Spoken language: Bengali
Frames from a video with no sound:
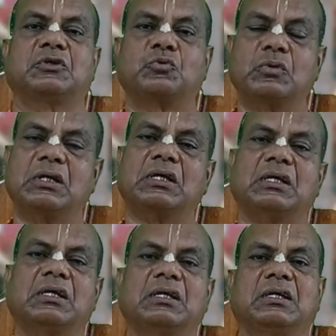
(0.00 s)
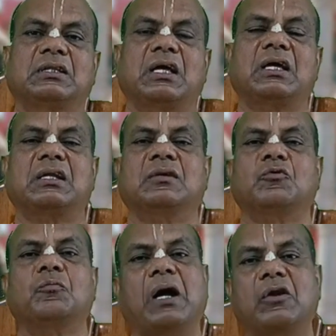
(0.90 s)
শুনে তার
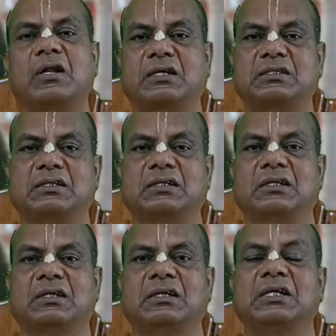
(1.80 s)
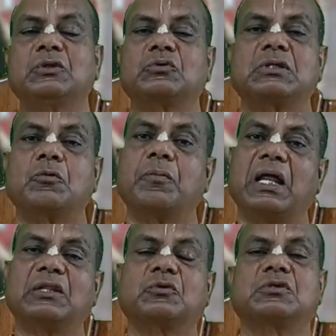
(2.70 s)
খুব ভালো লাগছে কিন্তু সে খুব
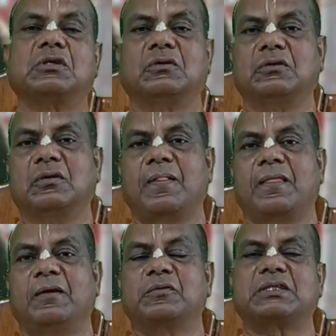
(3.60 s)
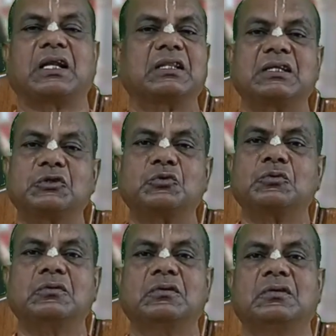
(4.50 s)
ক্লান্ত ছিল এবং সারাদিন কিছু
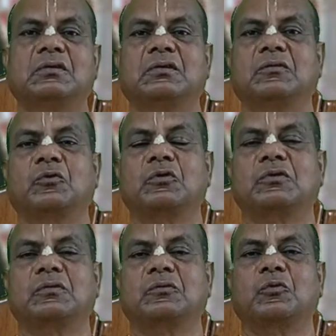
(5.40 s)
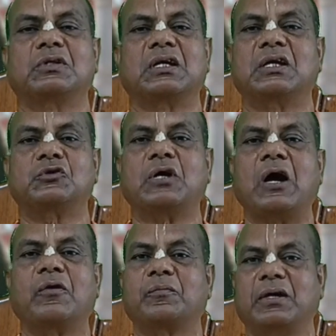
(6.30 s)
কোনো কোনো জায়গায় কিছু
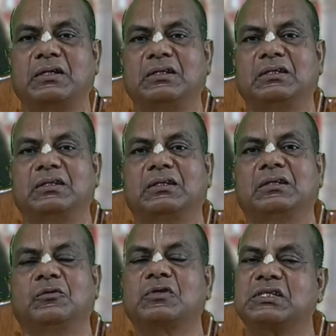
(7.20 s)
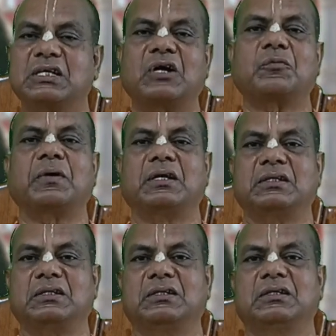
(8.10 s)
খাওয়ার পায়নি কোনো শিকারও
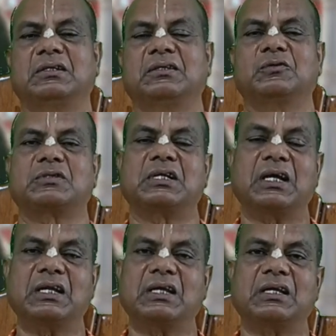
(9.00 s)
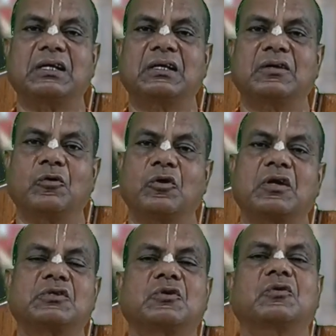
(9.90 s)
পায়নি তো সেখানে
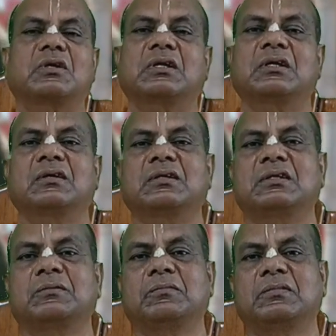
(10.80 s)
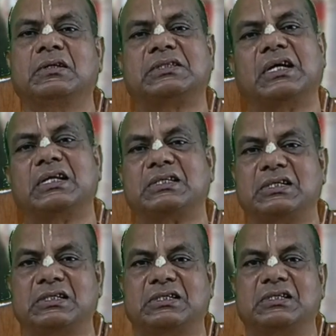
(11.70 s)
ঘটনাচক্রে সেখানে এসে
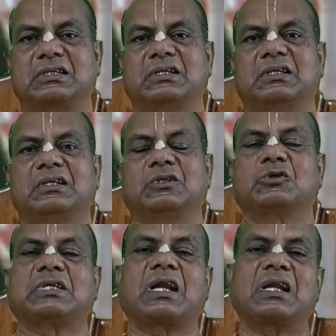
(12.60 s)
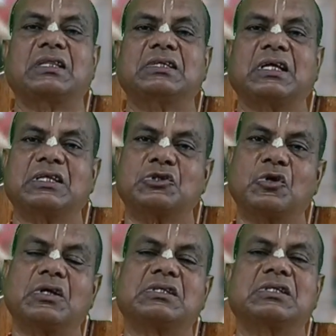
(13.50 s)
গেছে তো সারা রাতি তাদের
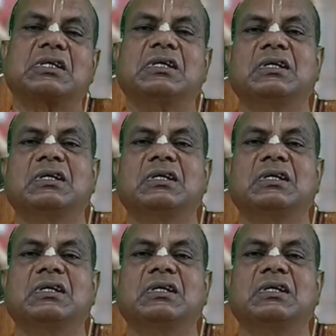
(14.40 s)
সঙ্গে সে